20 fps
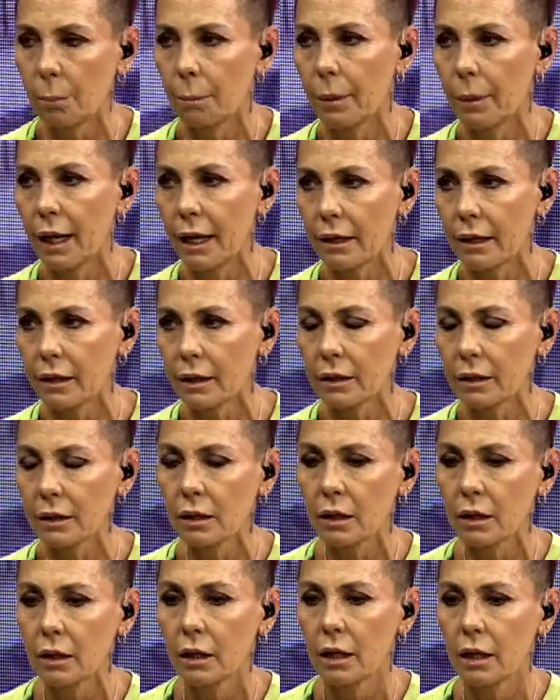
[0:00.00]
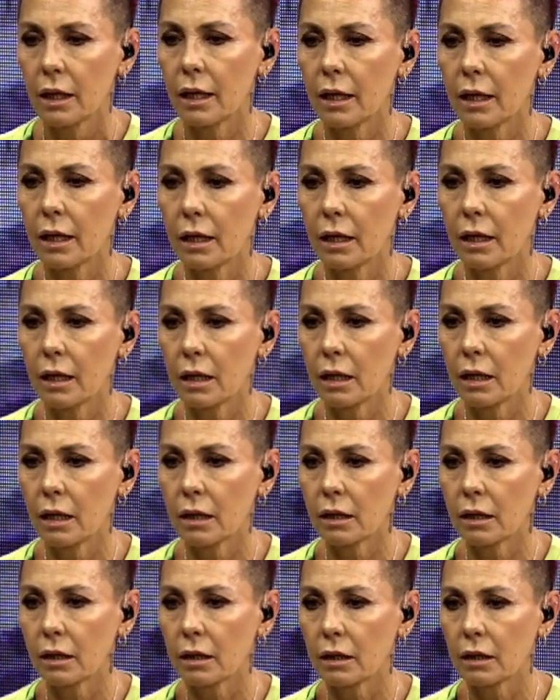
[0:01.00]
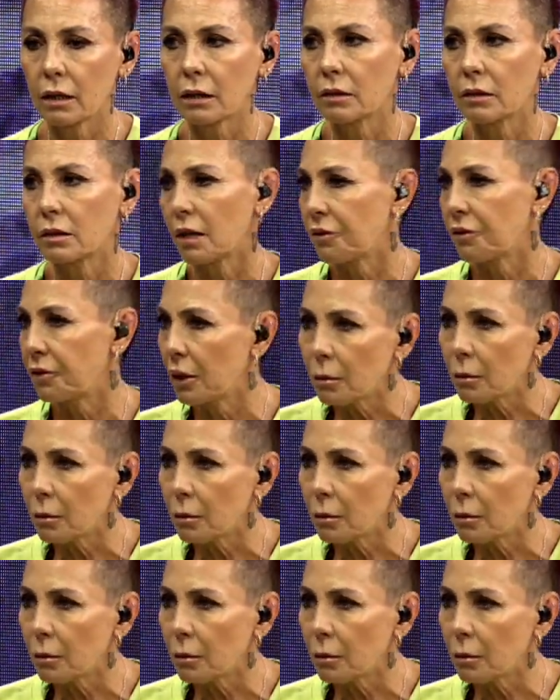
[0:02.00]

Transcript: padres eh, interfiere